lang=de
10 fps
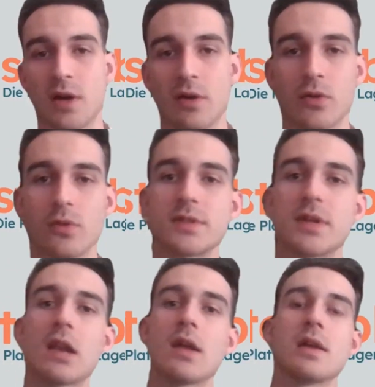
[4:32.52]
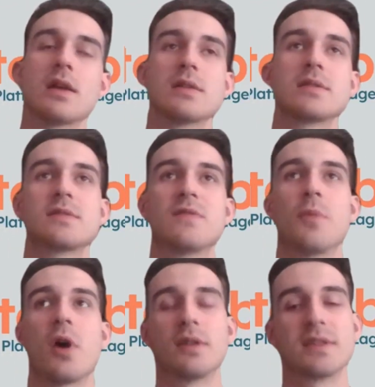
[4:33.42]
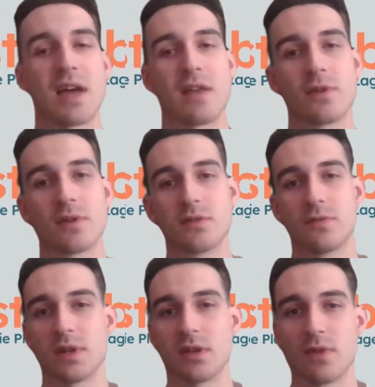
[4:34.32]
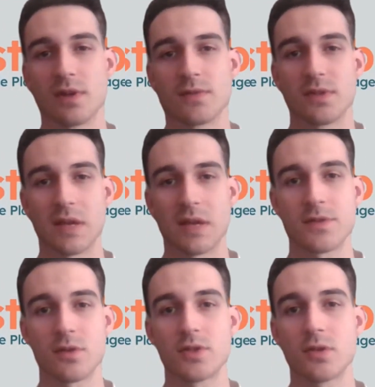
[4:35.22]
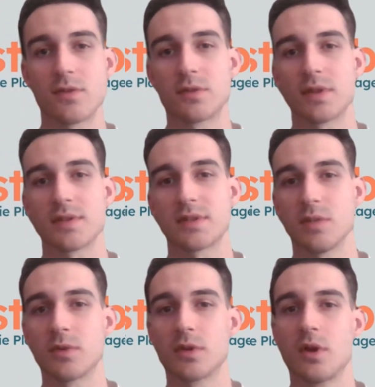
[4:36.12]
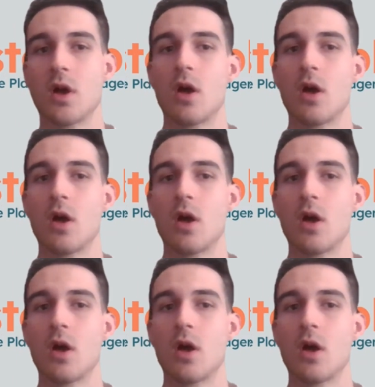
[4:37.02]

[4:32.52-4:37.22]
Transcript: genau. Ein Großteil ist, wir machen es einfach zu finden, was für Self-Storage-Lösungen es gibt.